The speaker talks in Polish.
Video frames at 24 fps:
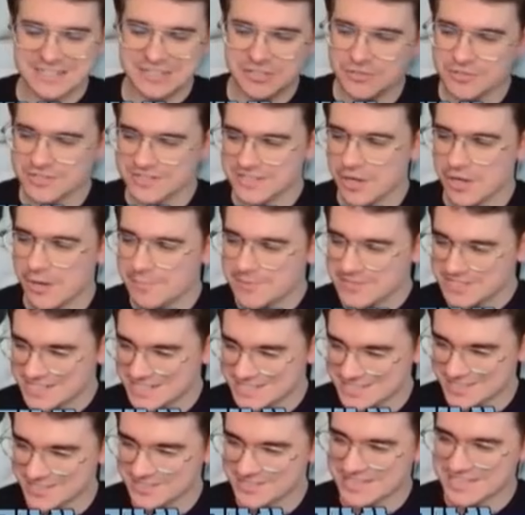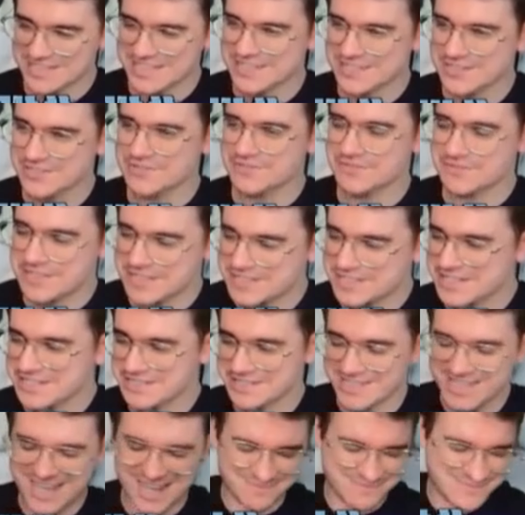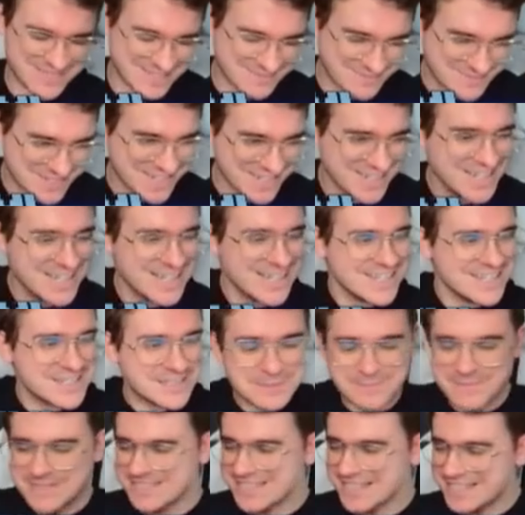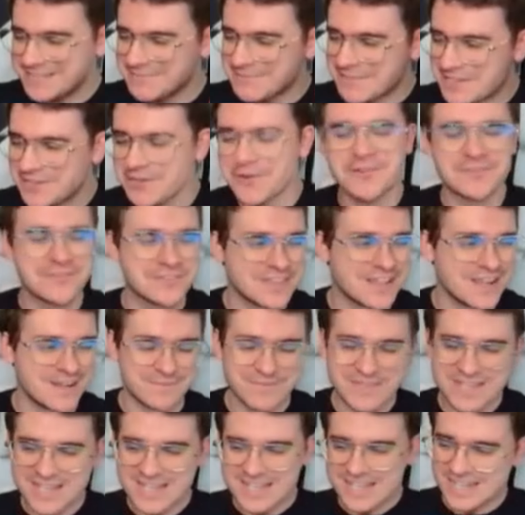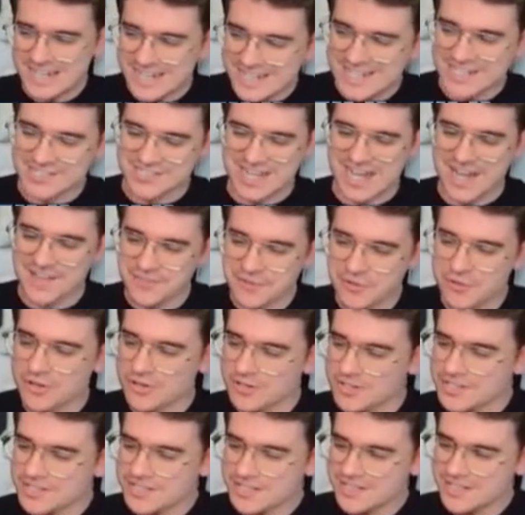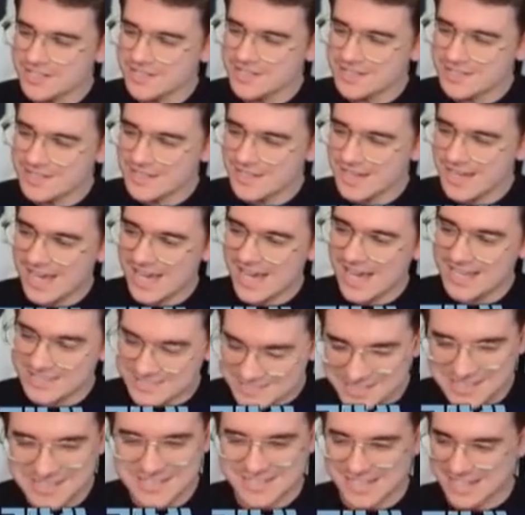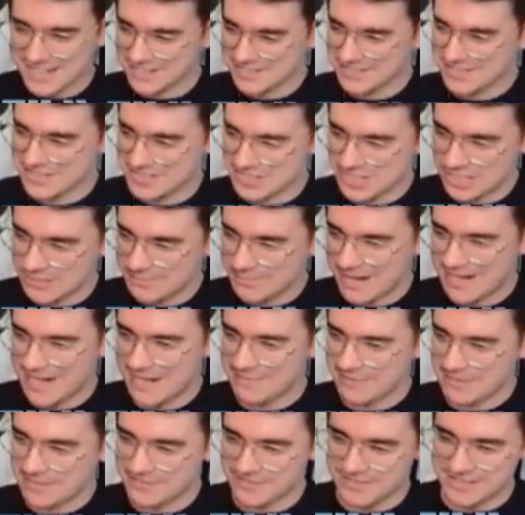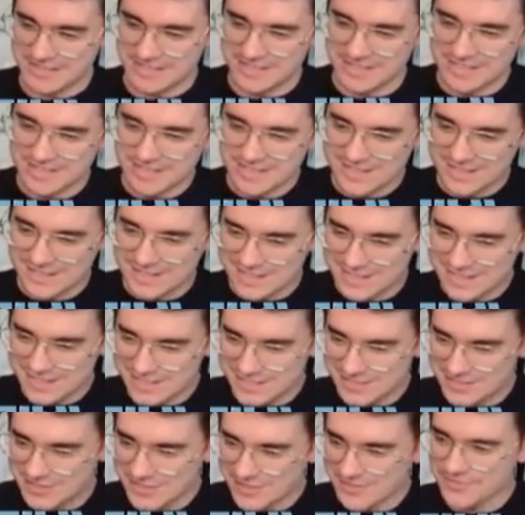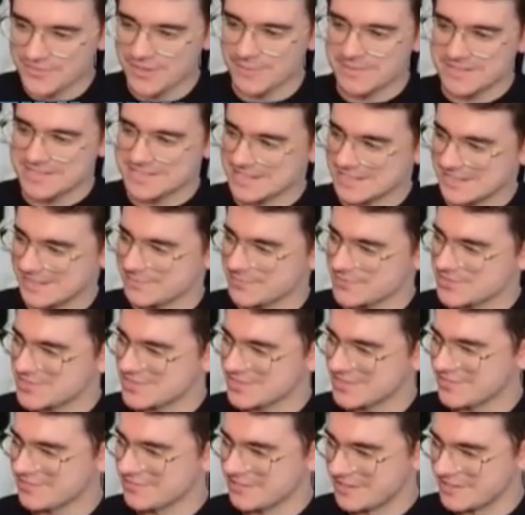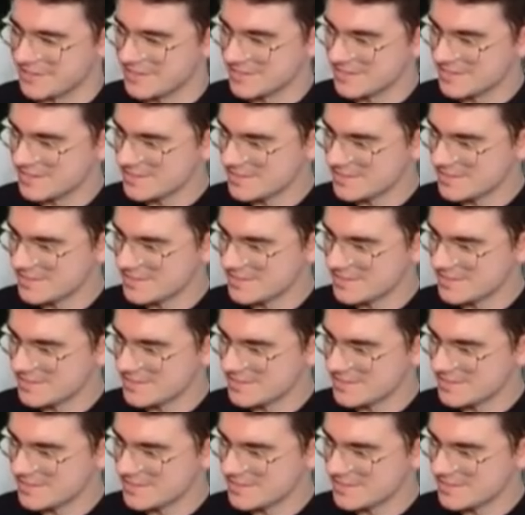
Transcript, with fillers: kurna, byśmy to nie, nie, ja pieprzę. YouTube jest takim gównem. Klikasz anuluj, a ci i tak jeszcze odpala po chwili. Jakie gówno bezrane pocztowe.